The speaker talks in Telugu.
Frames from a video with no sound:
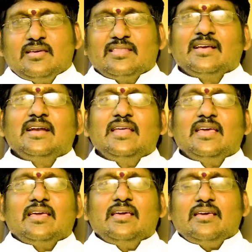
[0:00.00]
ఎందుకంటే
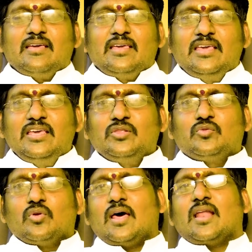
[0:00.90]
ఈ
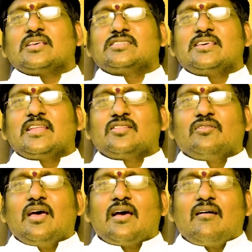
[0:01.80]
తులారాశి అనేది
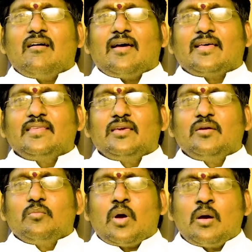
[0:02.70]
కూడా అది
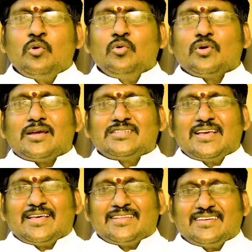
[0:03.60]
మామూలు రాశి
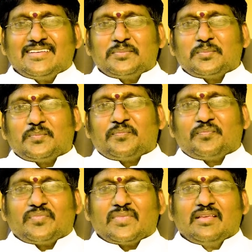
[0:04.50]
కాదండి
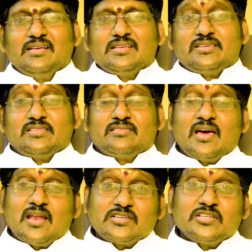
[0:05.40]

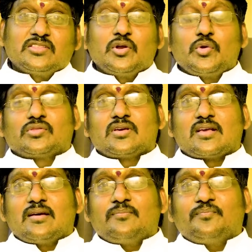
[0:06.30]

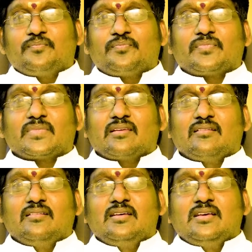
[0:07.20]
చిత్తానక్షత్రయుక్తంగా
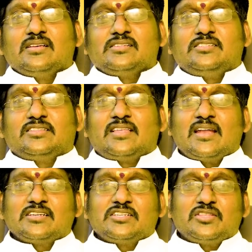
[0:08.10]

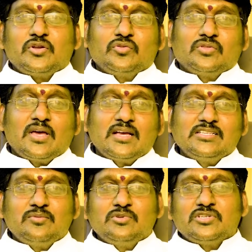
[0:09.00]
చిత్తానక్షత్రయుక్తంగా
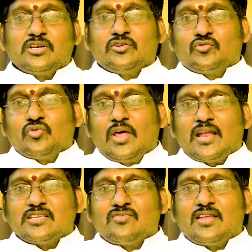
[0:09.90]
జన్మించినట్టు
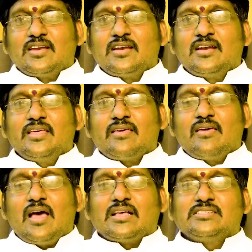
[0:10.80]
తులారాశి వారు ఏంటంటే
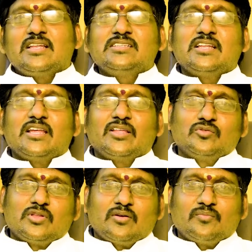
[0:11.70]
అంచెలంచెలుగా
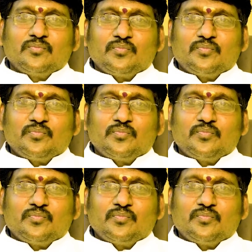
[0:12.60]
ఎదుగుతారు